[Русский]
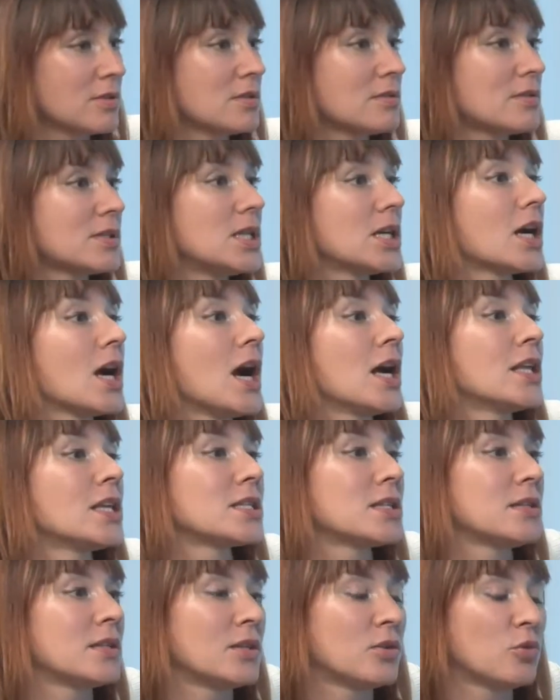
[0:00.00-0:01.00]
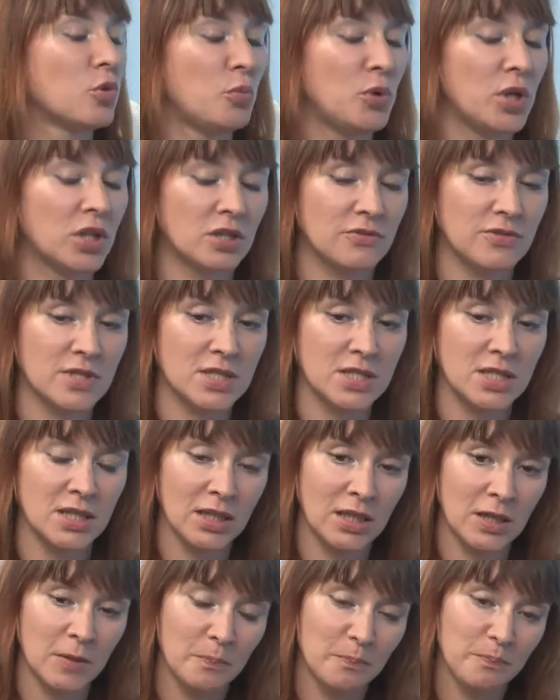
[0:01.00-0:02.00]
слегка несколько куплетов
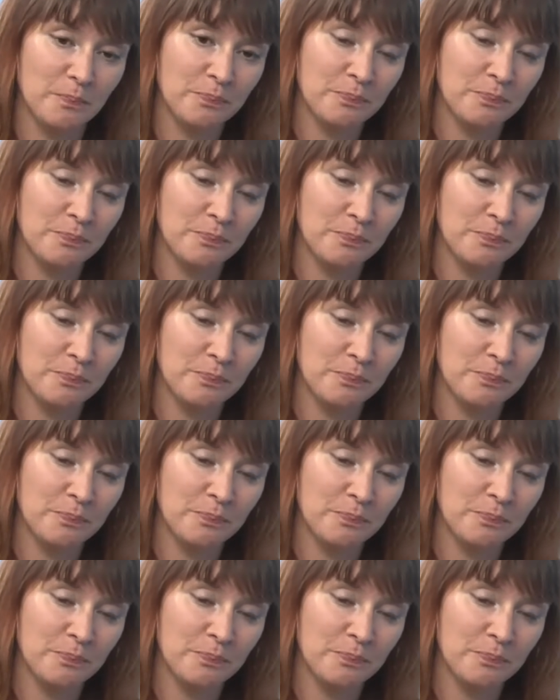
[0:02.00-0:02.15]
сделали.